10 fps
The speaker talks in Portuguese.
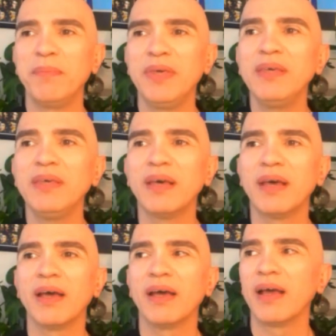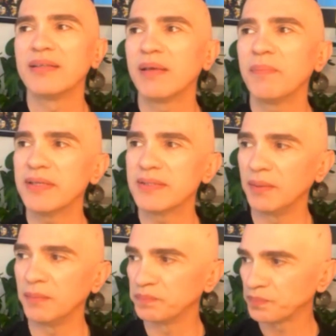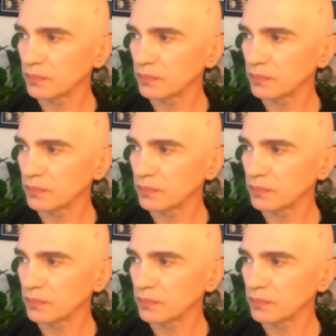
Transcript: mim, é, é sempre assim.